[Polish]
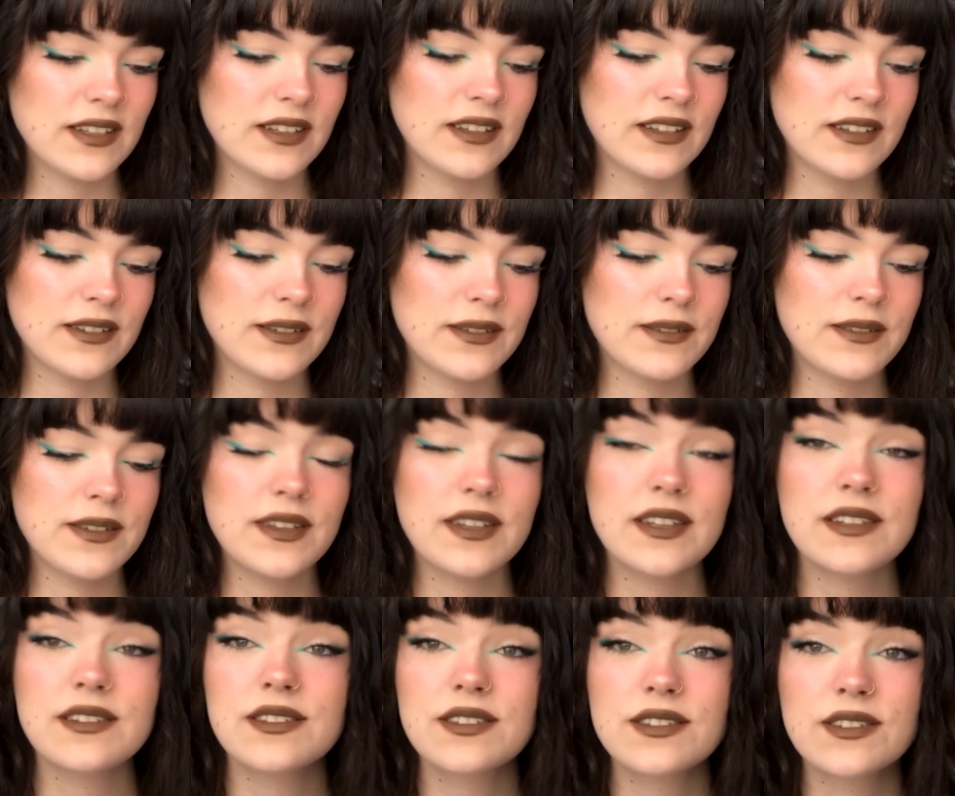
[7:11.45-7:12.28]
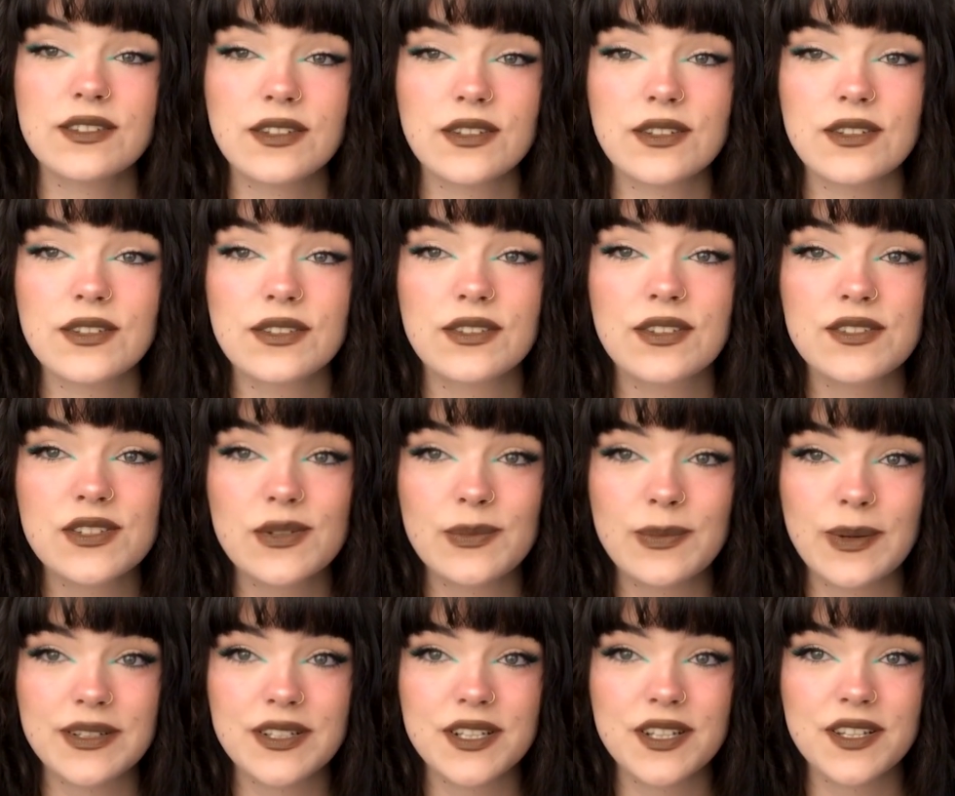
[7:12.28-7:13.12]
E, jest to do
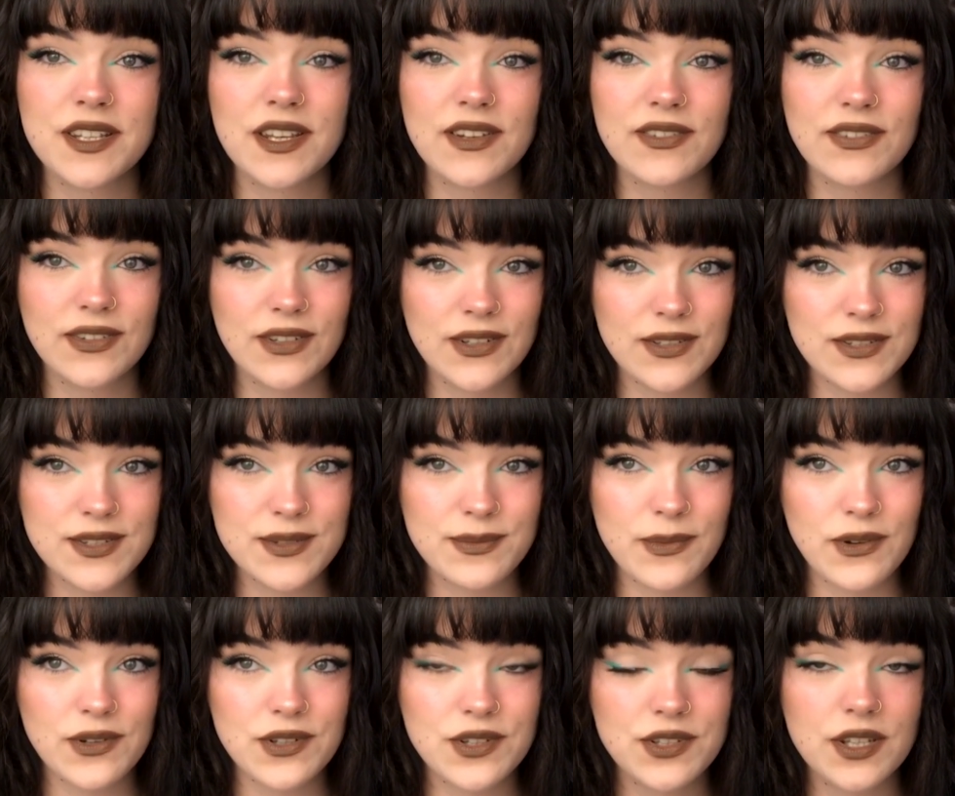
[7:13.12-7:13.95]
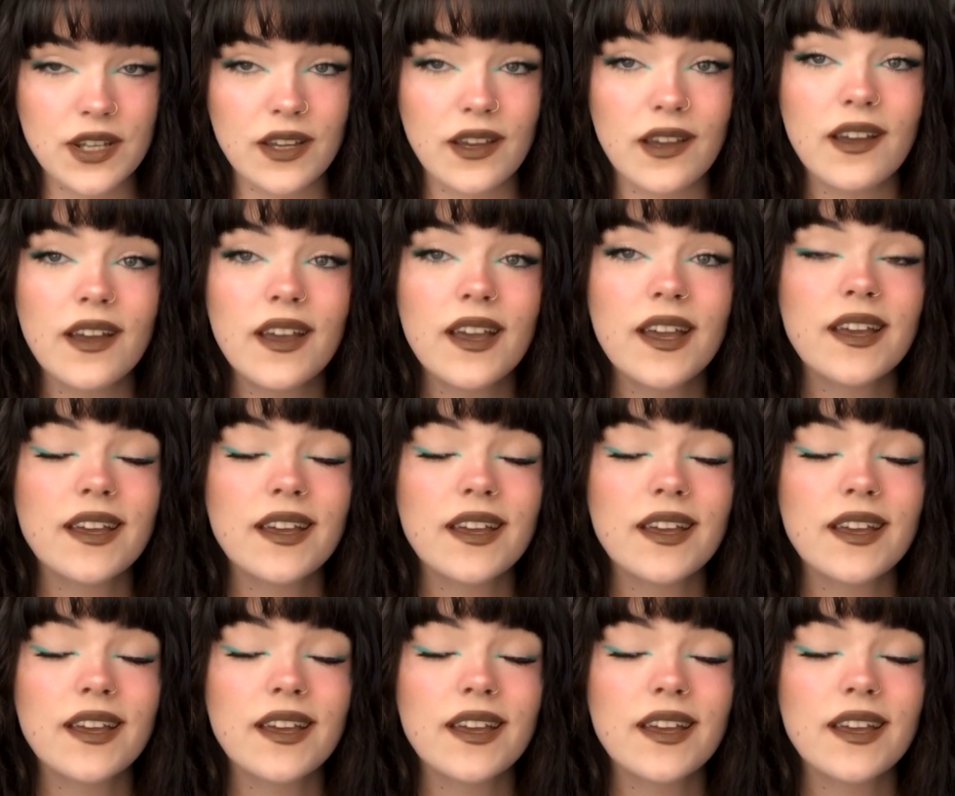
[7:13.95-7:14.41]
zobaczenia w kosmosie.